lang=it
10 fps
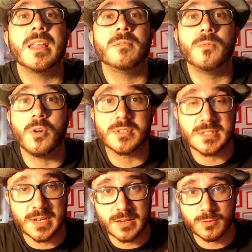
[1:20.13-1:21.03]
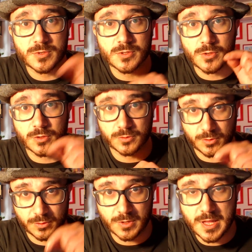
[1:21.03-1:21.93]
le vostre qui
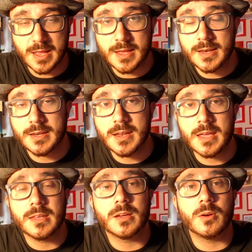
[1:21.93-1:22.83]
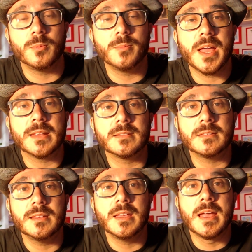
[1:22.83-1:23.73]
sotto nei
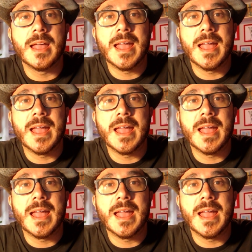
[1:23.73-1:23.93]
commenti